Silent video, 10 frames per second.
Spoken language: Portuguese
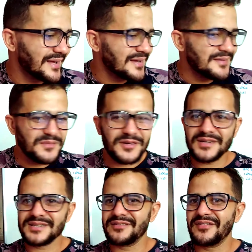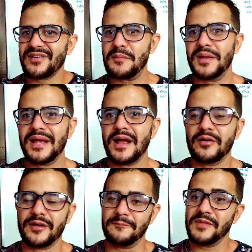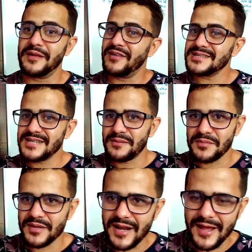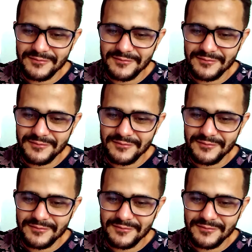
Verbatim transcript: Mano, eu acho que vai ficar bem legal aqui. Vai ser a primeira live,